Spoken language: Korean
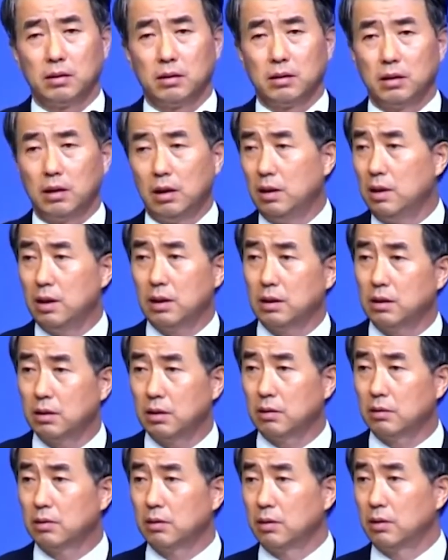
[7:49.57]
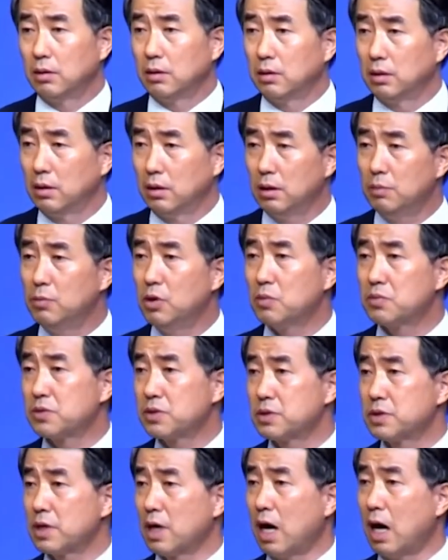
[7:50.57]
엘리야는 힘이
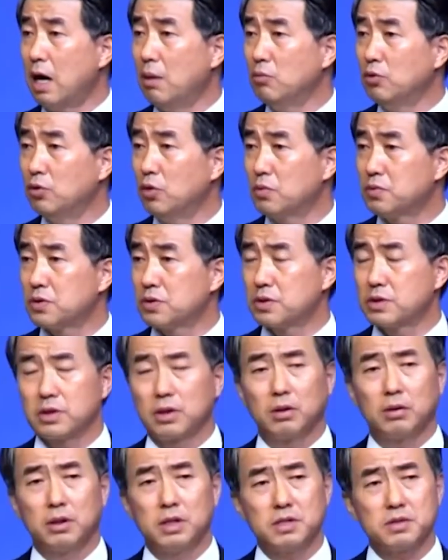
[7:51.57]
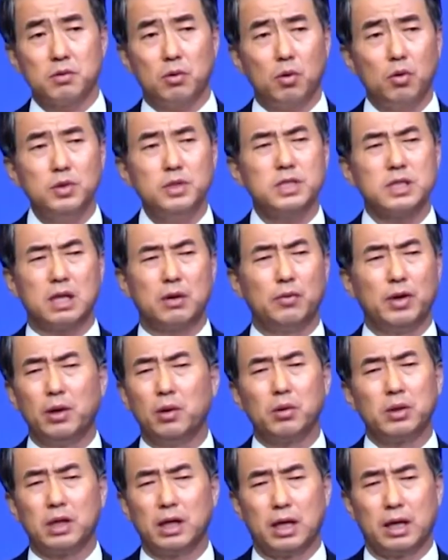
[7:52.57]
없었어요. 아무도 없었어요. 그래서 혼자
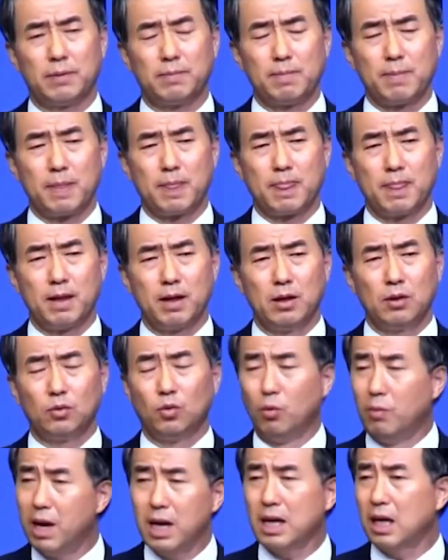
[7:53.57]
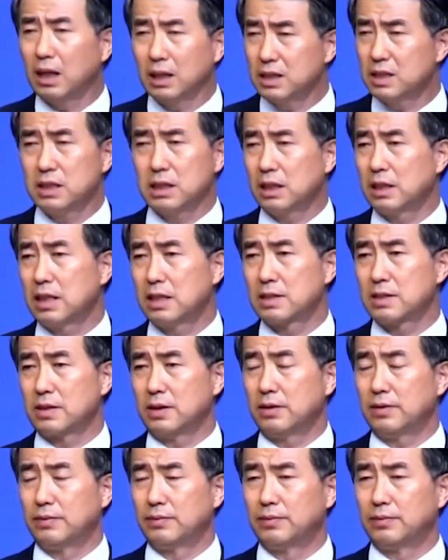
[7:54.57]
외롭게 도망가기 시작했어요.